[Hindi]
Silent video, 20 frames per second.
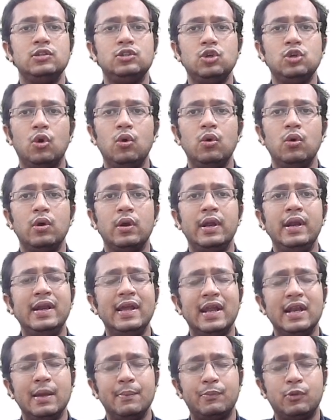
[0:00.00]
जो
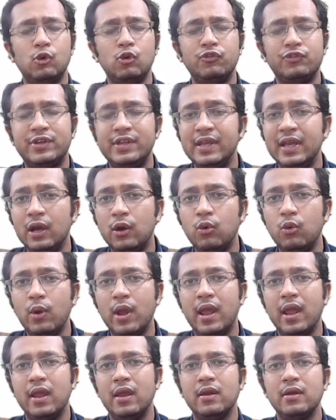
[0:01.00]
इंडिया ने अप्रूव किए हुए
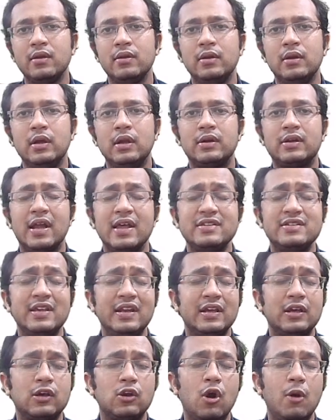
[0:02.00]
हैं
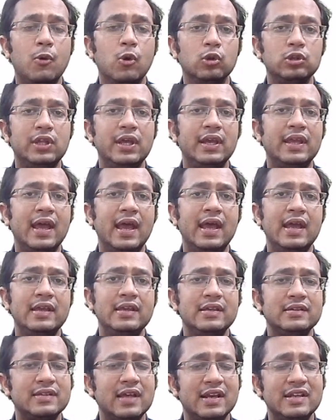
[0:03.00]
ट्रांसजेनिक क्रॉप होते क्या हैं
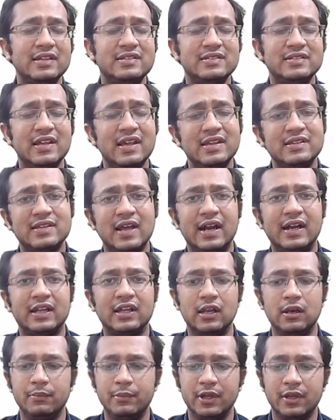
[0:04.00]
ये सारी चीज़ें इस
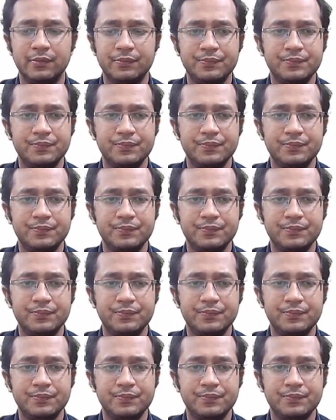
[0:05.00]
आर्टिकल में